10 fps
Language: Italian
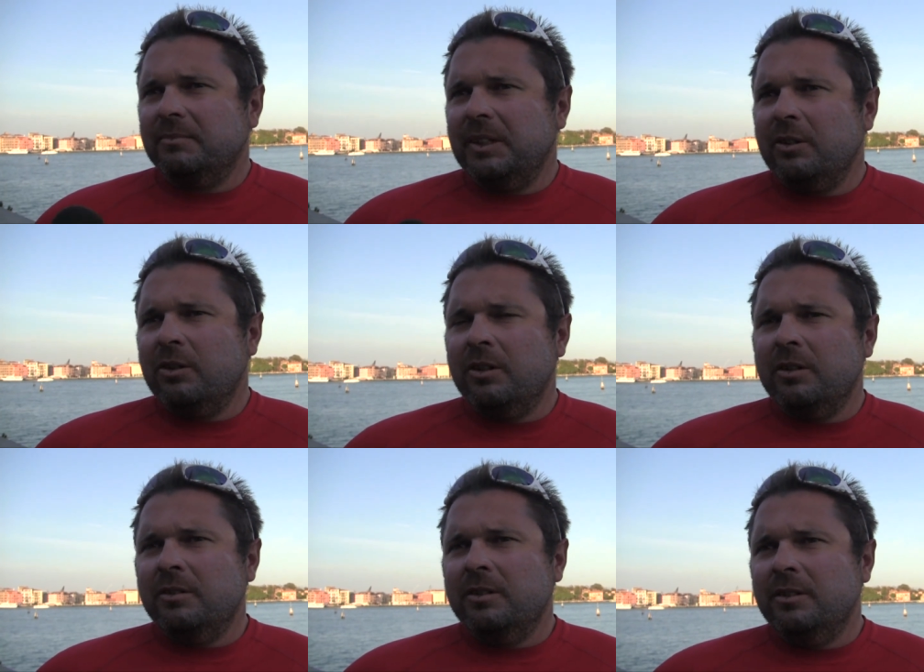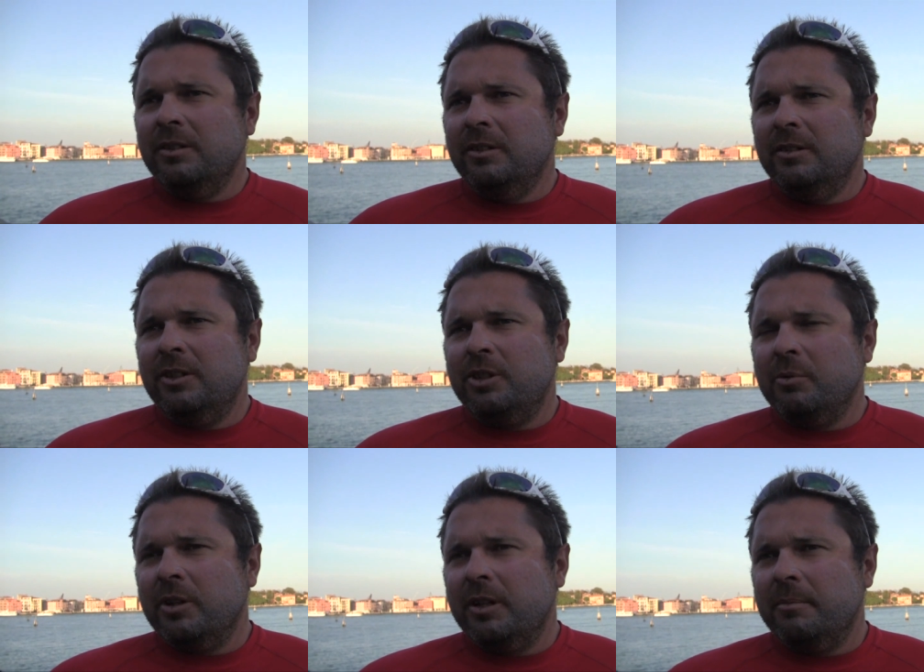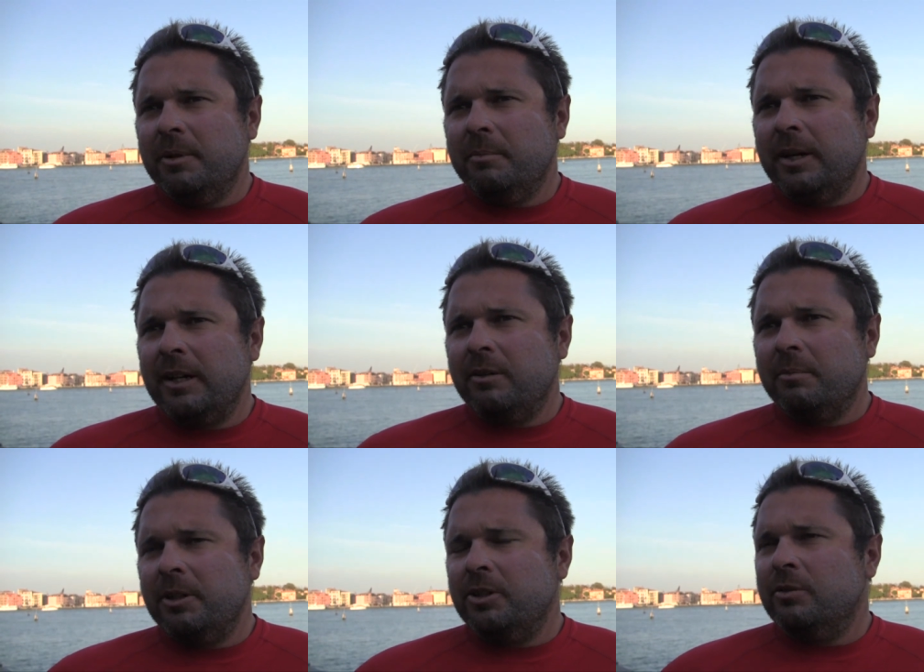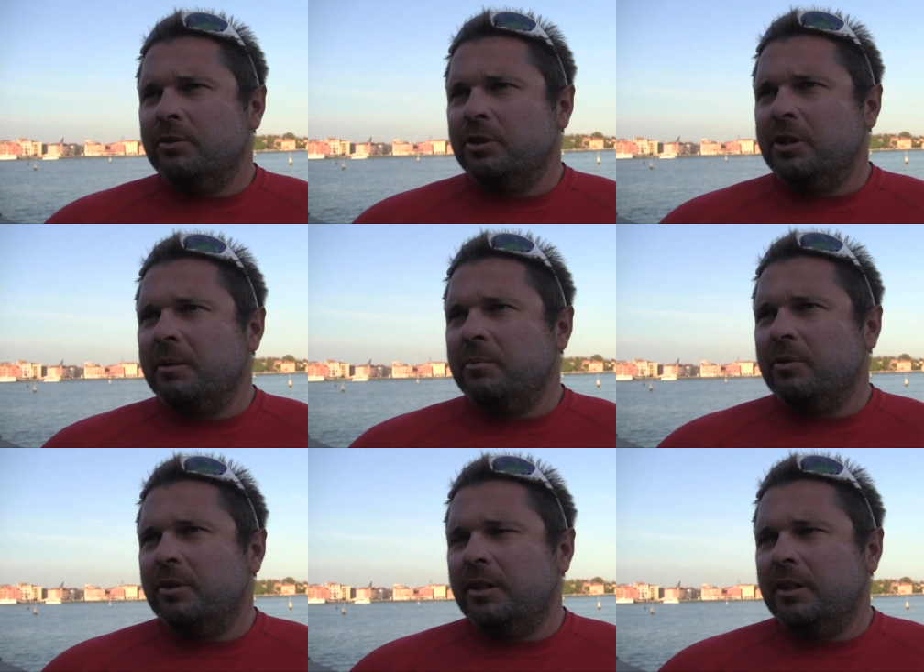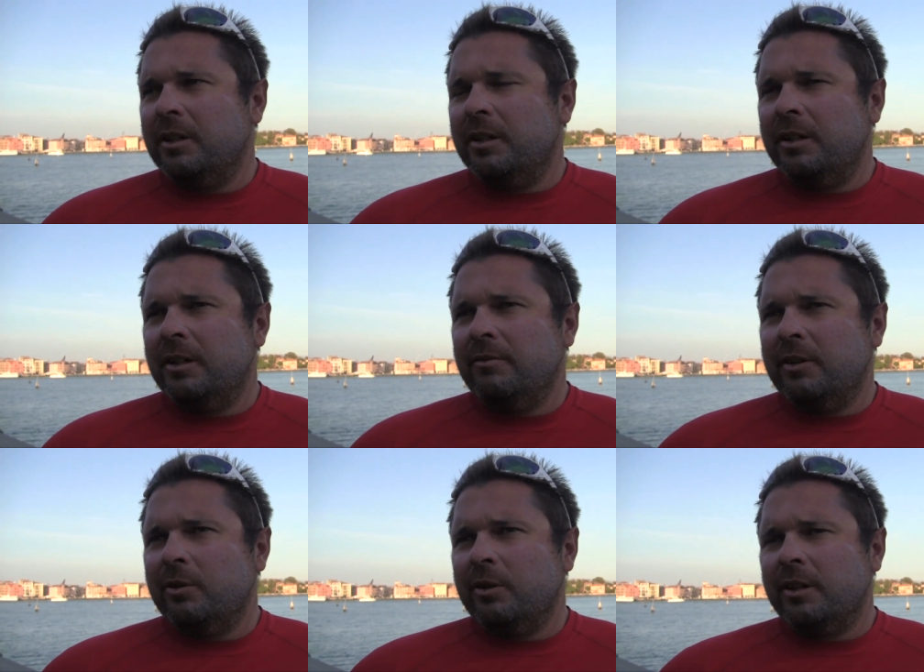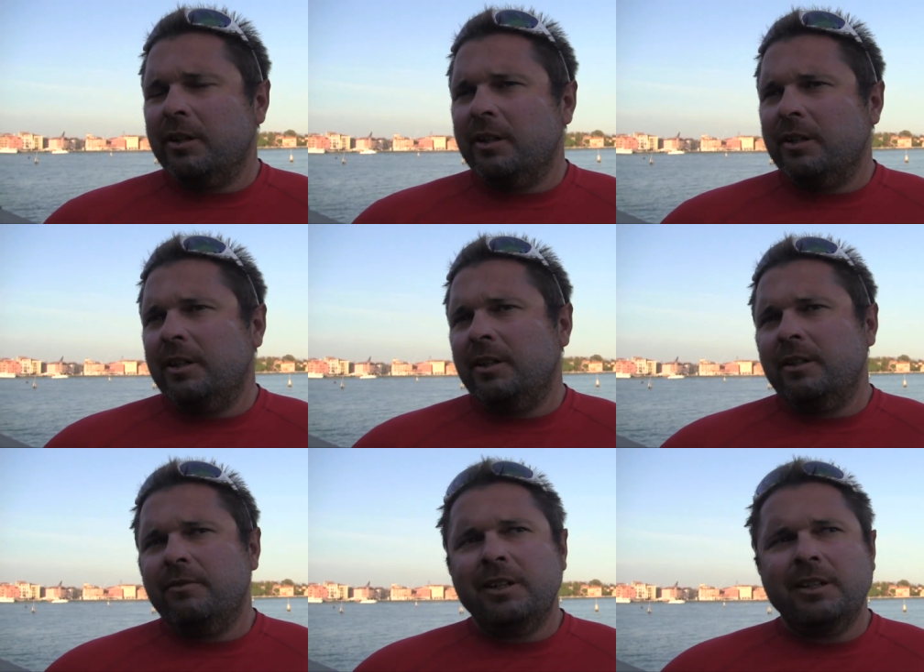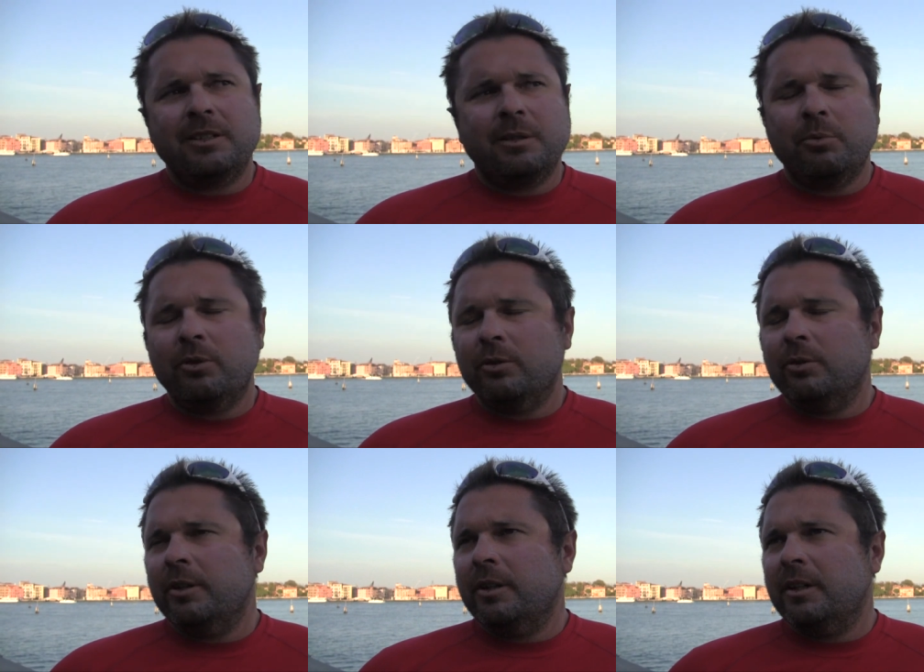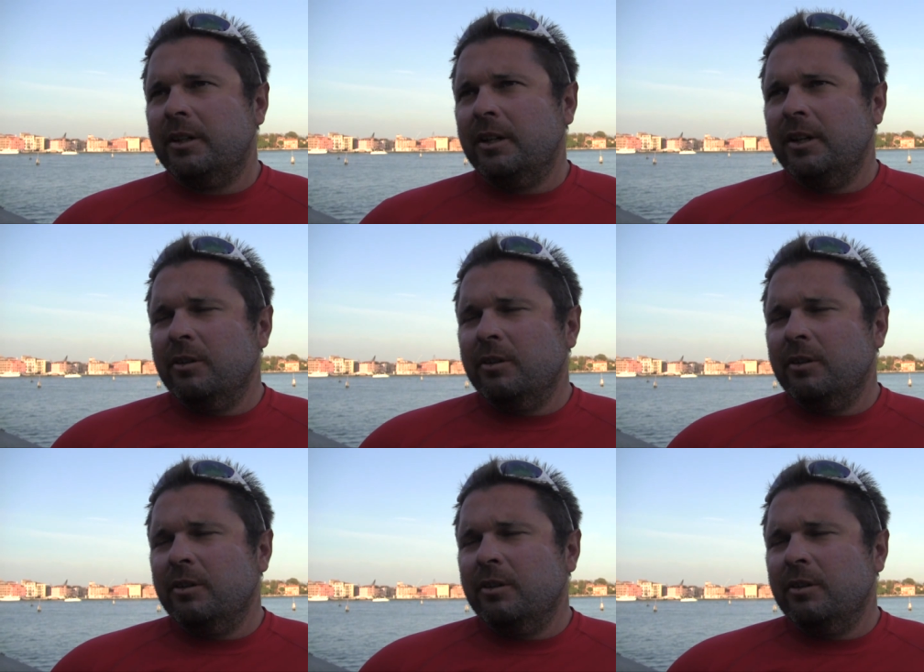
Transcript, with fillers: Ma no, il, diciamo che le, le, barche ormai ci conosciamo e il valore dei, dei velisti a bordo è,